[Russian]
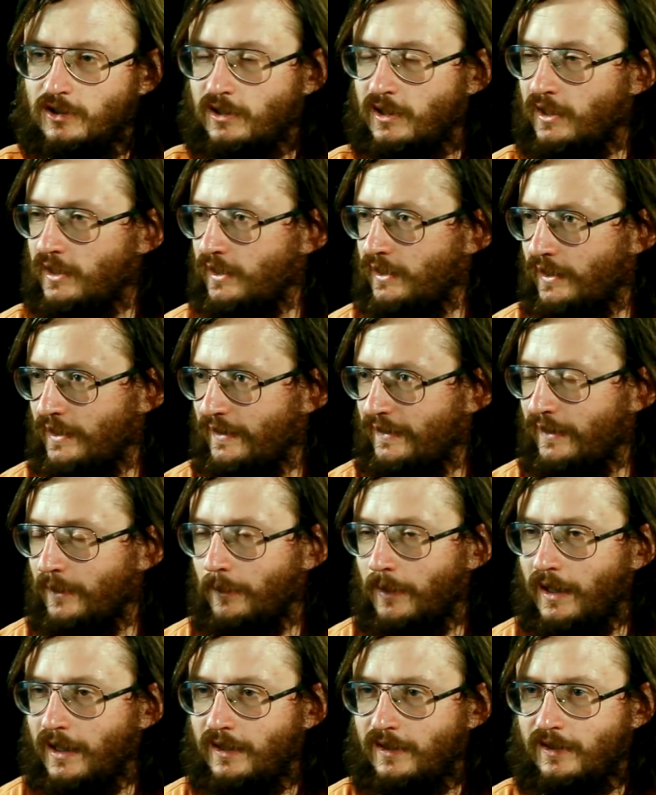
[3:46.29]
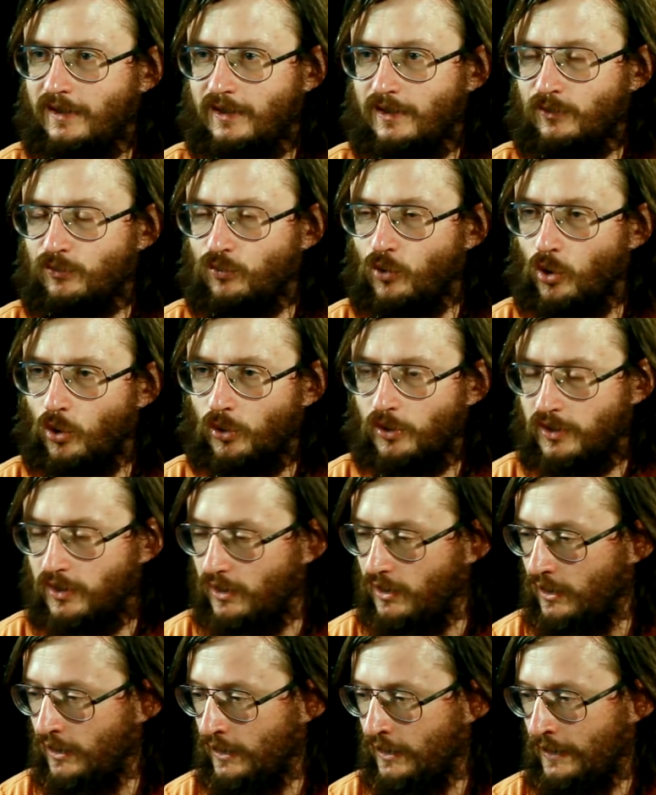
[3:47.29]
и какие-то росомахи, и
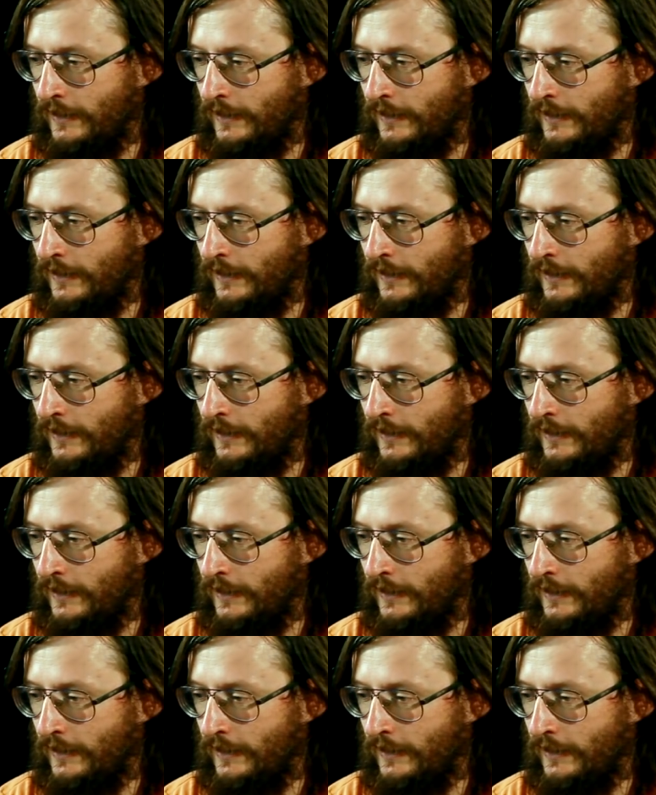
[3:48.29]
волки.